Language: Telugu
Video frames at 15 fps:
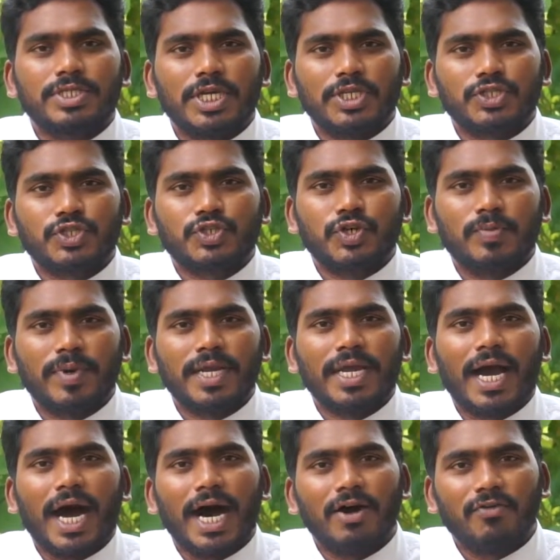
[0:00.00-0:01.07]

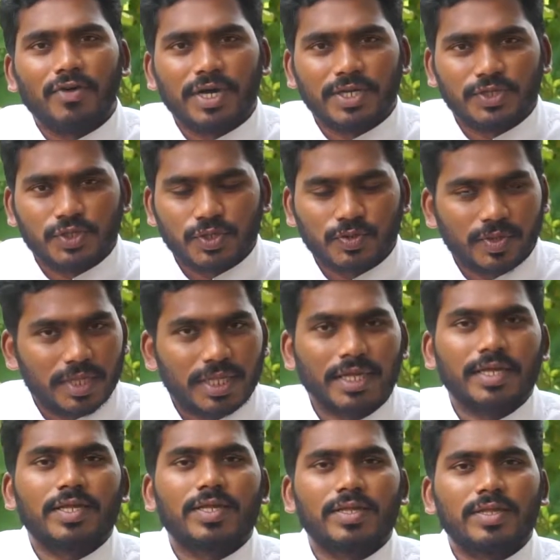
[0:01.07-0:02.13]
చేసుకోమని ఆహ్వానిస్తూ
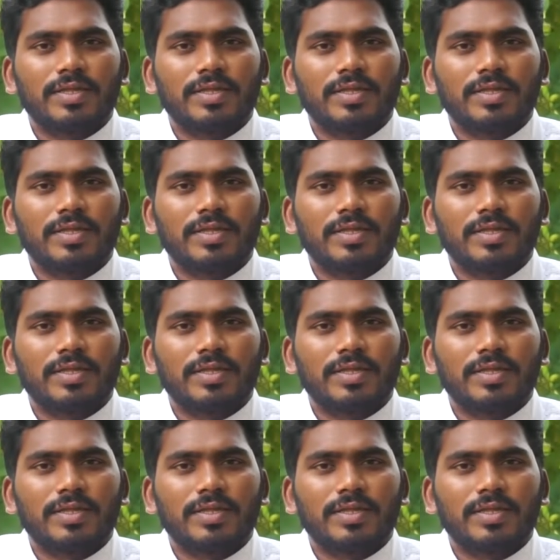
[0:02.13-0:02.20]
ఉంది